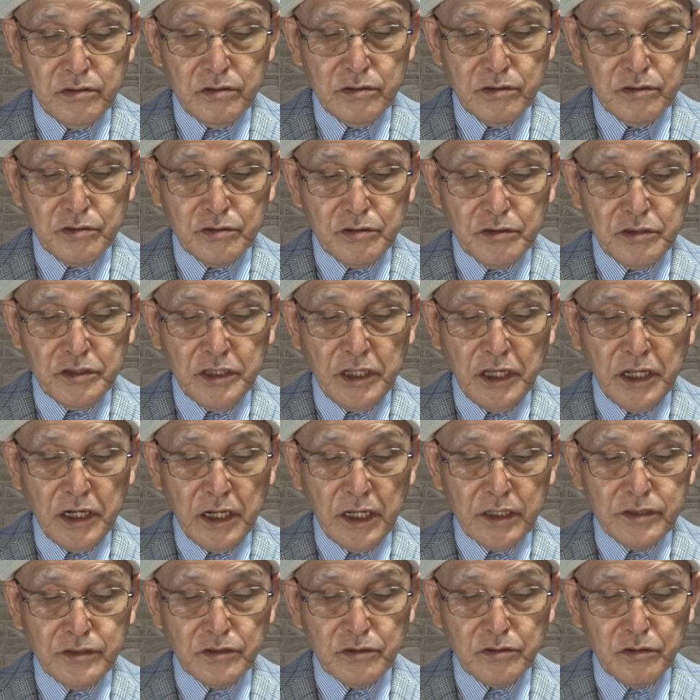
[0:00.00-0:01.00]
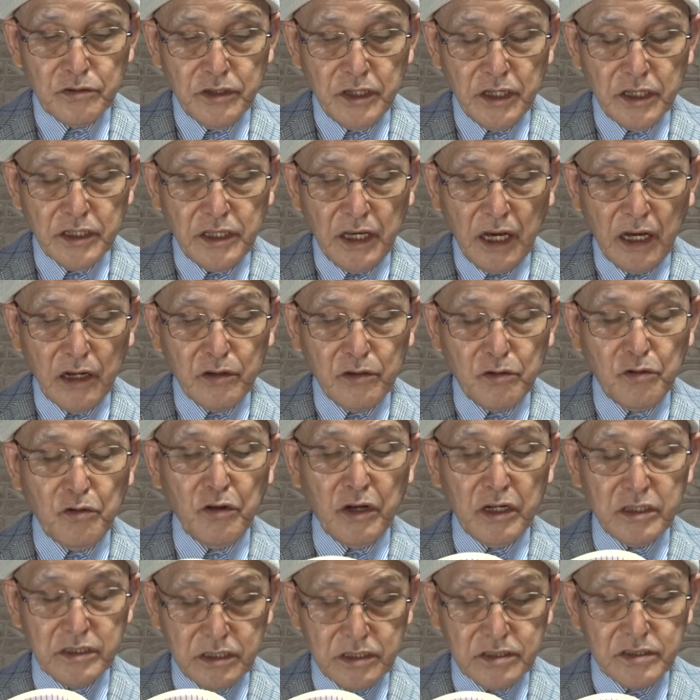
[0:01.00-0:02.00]
すり減らすので逆効
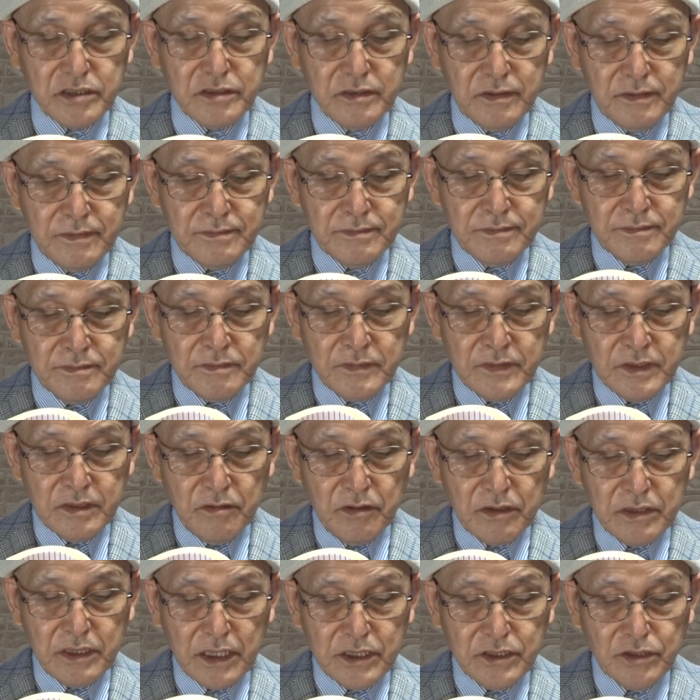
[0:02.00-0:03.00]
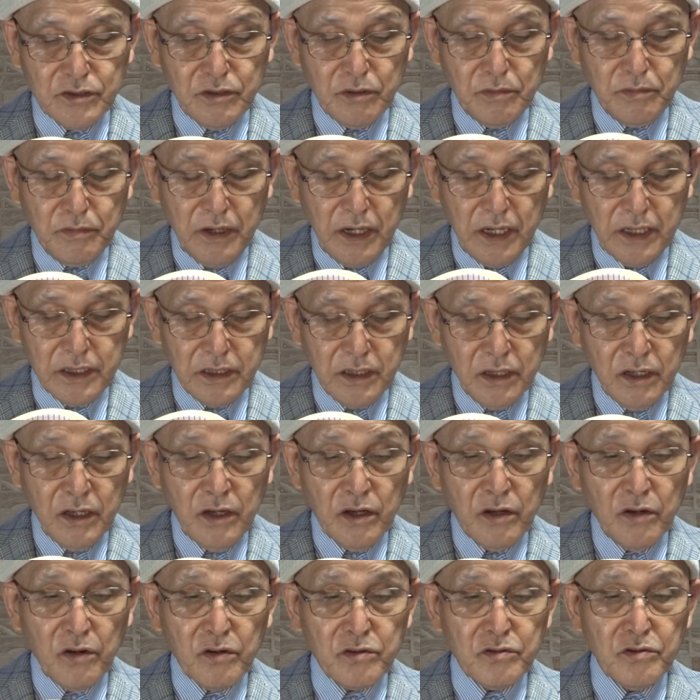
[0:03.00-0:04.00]
果です。私の場合、
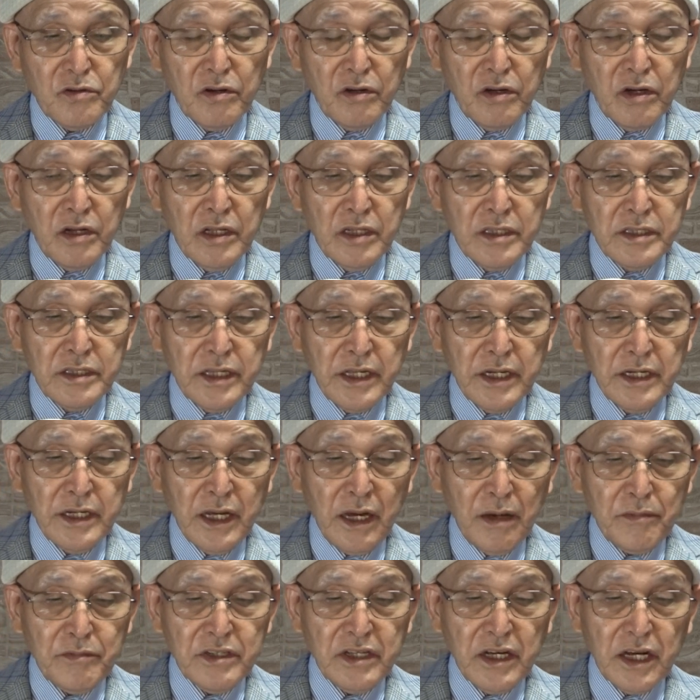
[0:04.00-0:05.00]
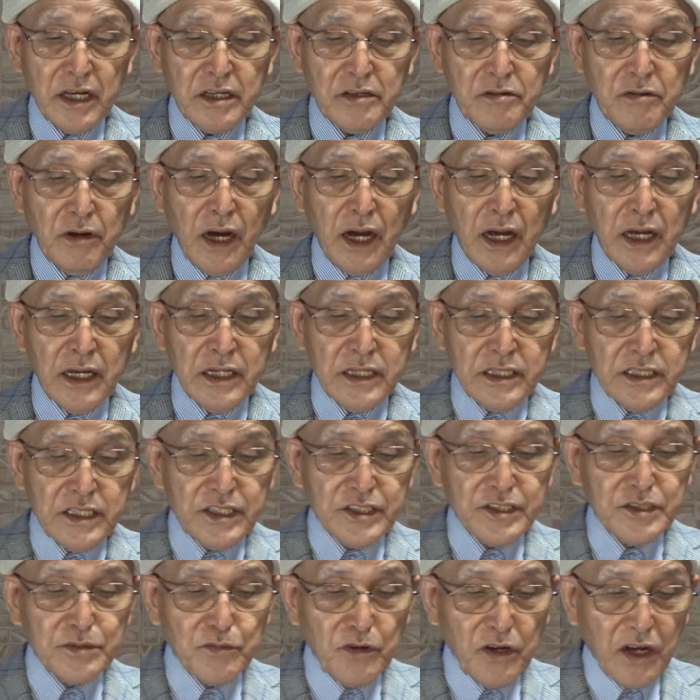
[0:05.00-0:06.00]
この練り歯磨きはい
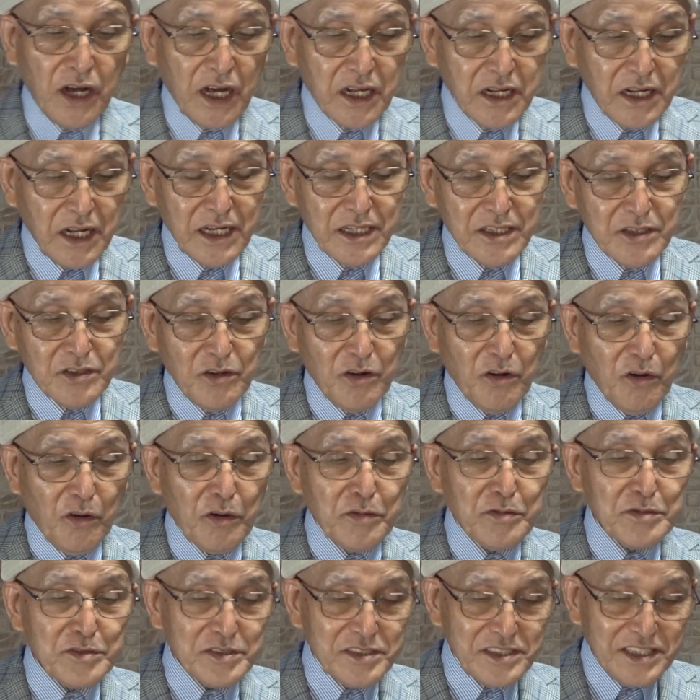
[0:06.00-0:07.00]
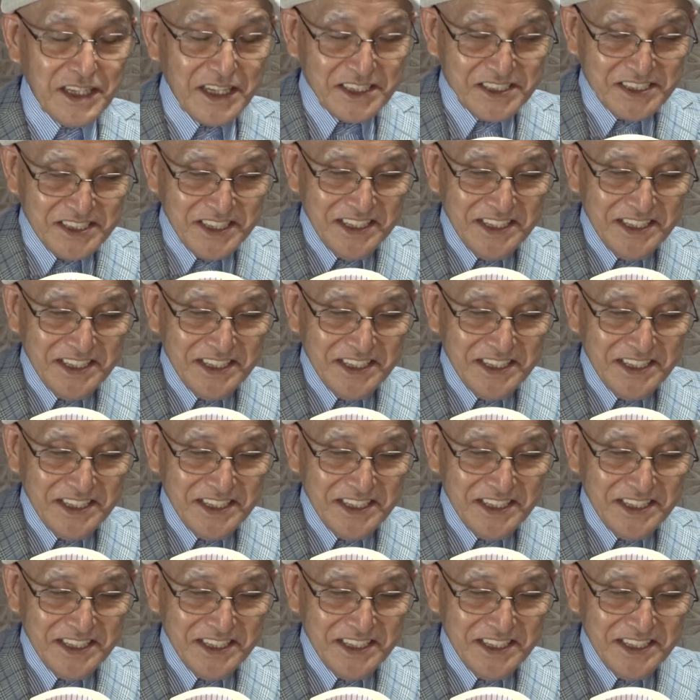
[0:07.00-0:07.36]
つも家内のお風呂です。